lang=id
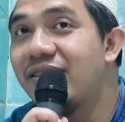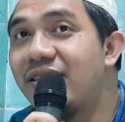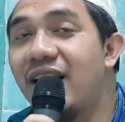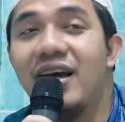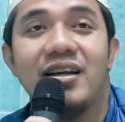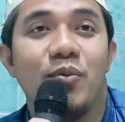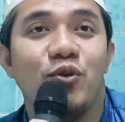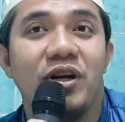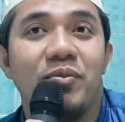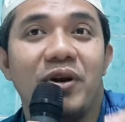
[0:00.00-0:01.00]
jangan
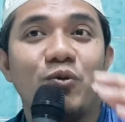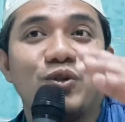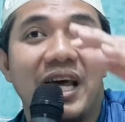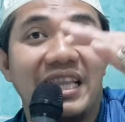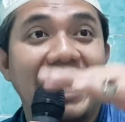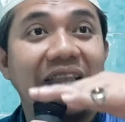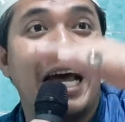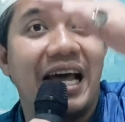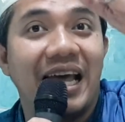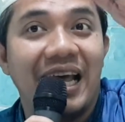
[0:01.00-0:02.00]
kemudian merusak
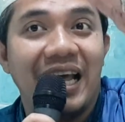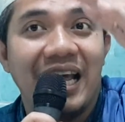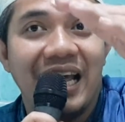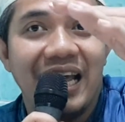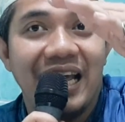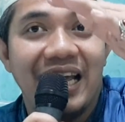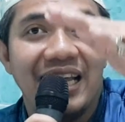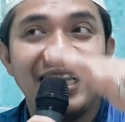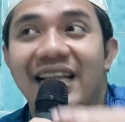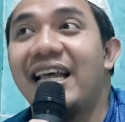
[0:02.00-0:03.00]
tata
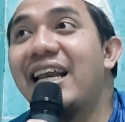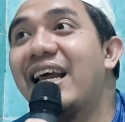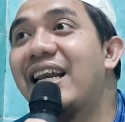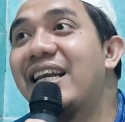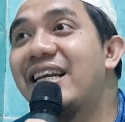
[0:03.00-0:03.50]
tatanan